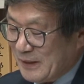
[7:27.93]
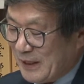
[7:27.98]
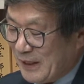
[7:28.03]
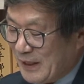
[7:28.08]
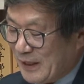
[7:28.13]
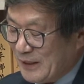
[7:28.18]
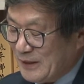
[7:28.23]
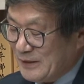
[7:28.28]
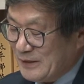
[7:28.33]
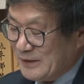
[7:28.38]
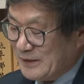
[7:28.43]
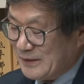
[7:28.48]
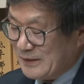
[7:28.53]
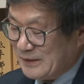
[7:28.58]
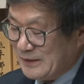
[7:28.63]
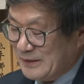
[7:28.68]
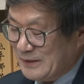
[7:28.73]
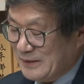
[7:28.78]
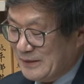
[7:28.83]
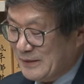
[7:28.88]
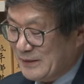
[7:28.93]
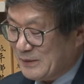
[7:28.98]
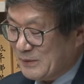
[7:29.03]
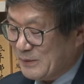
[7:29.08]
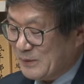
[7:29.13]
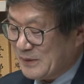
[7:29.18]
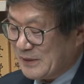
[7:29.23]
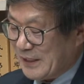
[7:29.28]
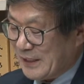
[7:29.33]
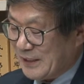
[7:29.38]
한시를
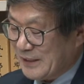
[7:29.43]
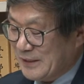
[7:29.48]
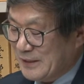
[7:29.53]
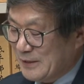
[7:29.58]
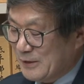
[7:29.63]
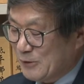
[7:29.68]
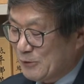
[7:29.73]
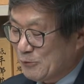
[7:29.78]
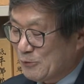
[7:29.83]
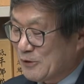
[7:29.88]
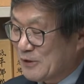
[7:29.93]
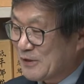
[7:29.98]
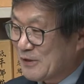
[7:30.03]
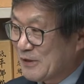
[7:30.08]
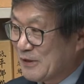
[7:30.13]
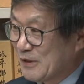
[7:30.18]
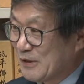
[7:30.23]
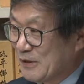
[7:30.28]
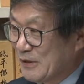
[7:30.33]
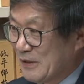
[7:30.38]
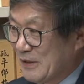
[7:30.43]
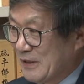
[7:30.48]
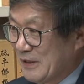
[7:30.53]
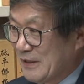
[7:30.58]
또 잘 읽어주셔서